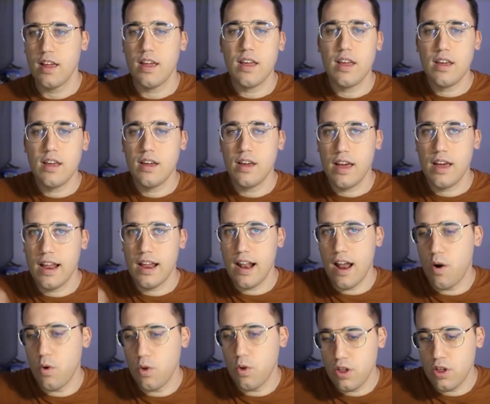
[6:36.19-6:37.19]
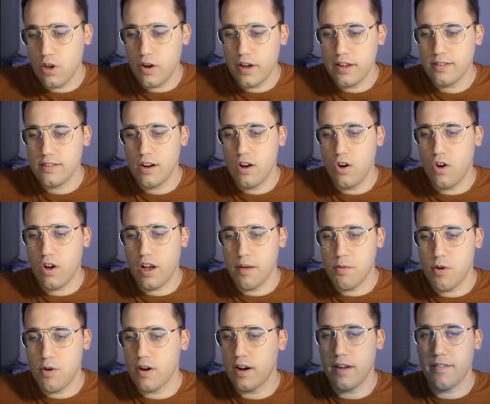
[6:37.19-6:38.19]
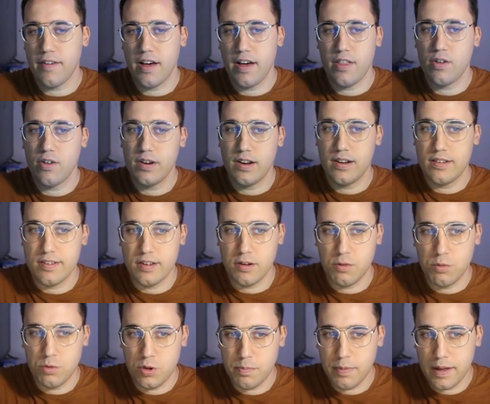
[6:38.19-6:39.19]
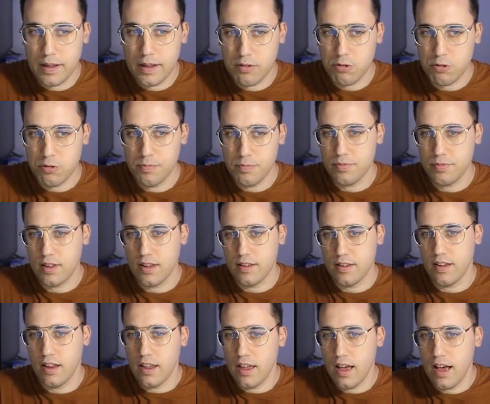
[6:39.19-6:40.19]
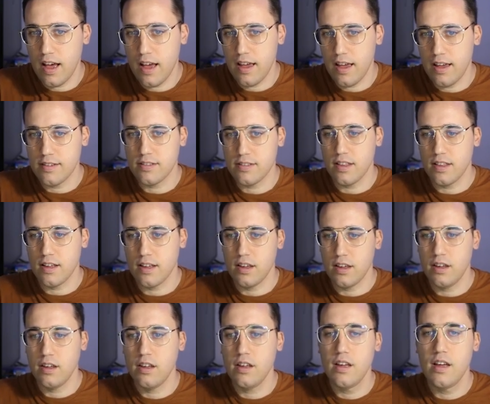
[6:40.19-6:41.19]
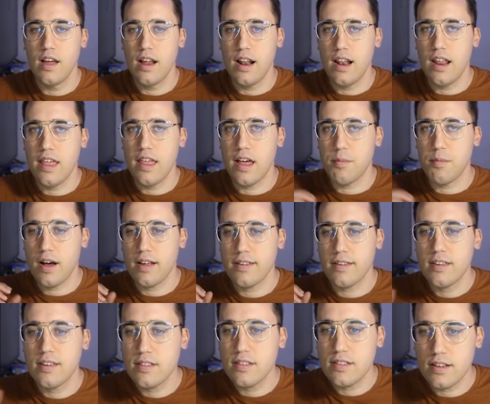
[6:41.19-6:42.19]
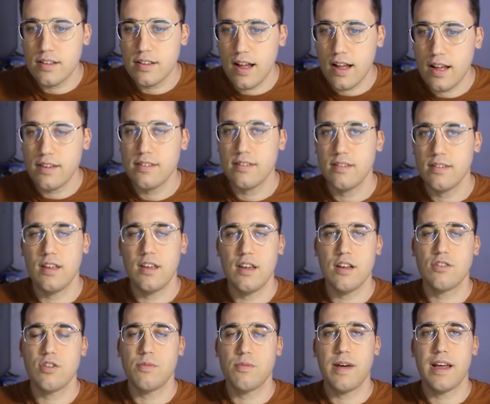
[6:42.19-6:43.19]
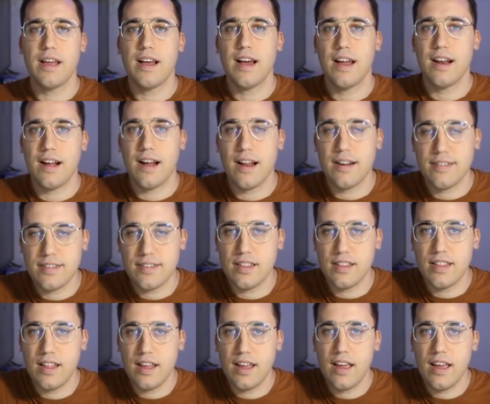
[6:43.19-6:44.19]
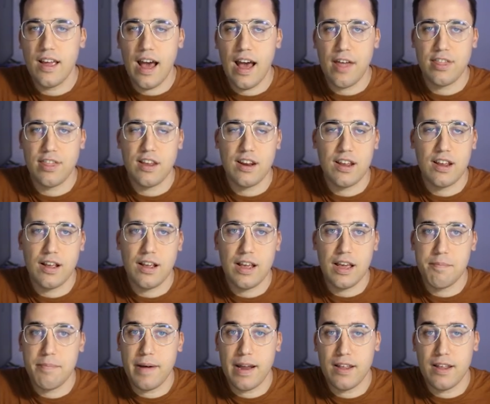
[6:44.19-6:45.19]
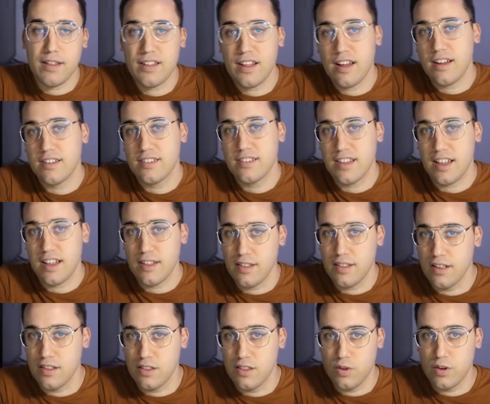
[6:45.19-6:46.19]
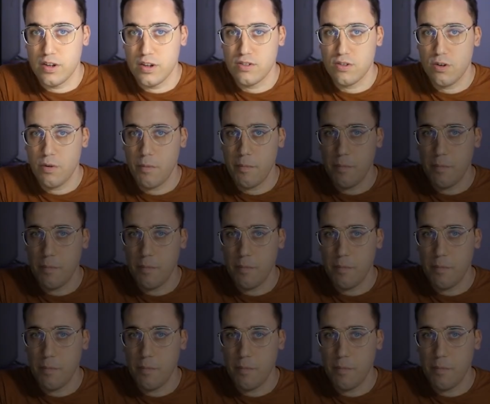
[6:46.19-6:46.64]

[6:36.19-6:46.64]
Y el audio es lo que hemos grabado en el segundo paso, que sería este de aquí. Le damos a Synthetize y esto va a encargarse de hacer que parezca que está diciendo eso.